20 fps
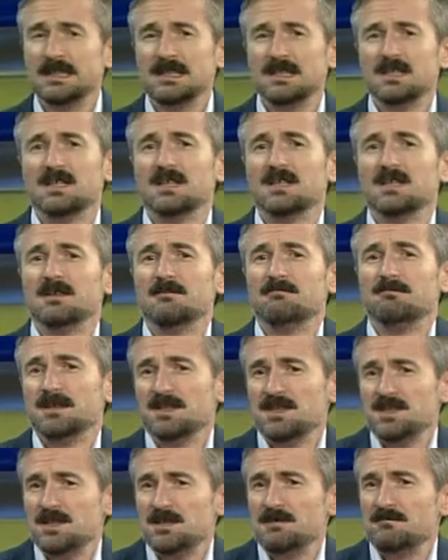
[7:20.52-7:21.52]
э,
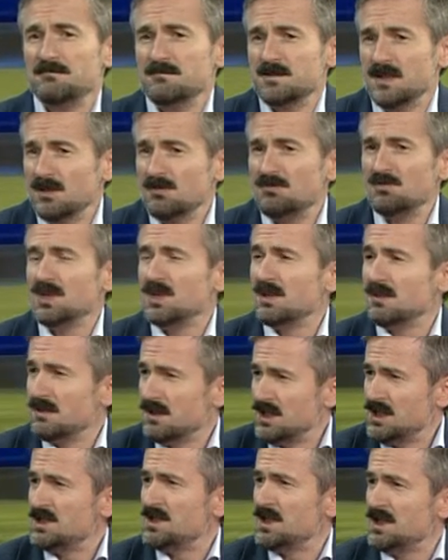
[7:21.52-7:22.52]
платить налоги,
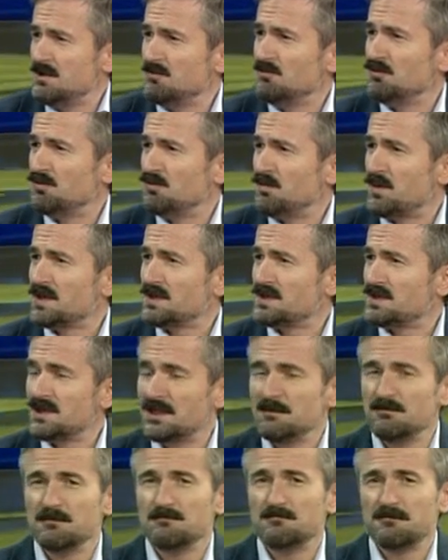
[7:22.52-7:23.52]
если они будут
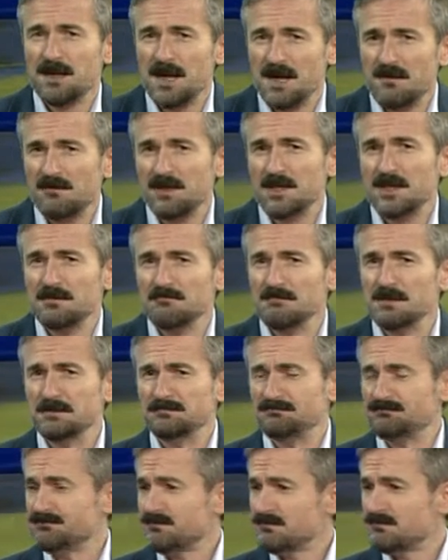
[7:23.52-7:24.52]
простыми, правильными,